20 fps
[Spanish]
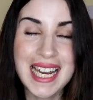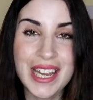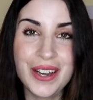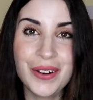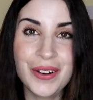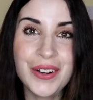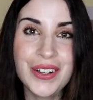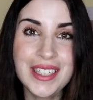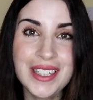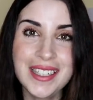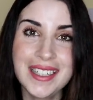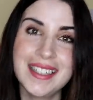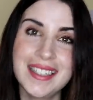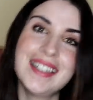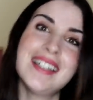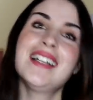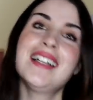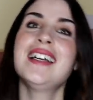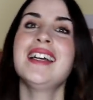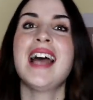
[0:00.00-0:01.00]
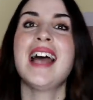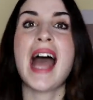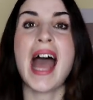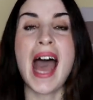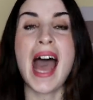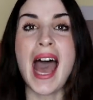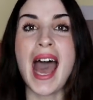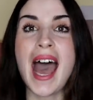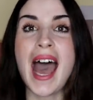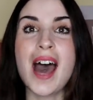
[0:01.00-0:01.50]
León,
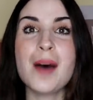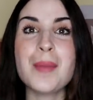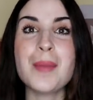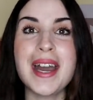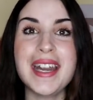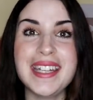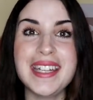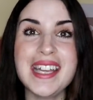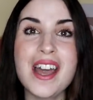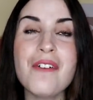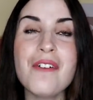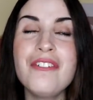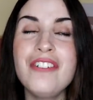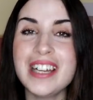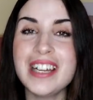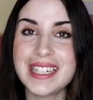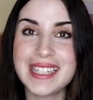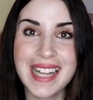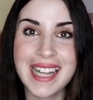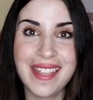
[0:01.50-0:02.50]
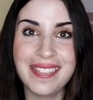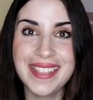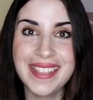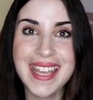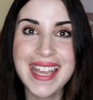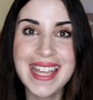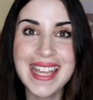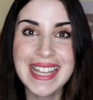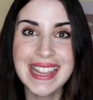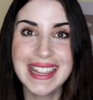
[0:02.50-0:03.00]
a María
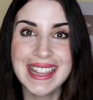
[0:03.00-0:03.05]
Fernández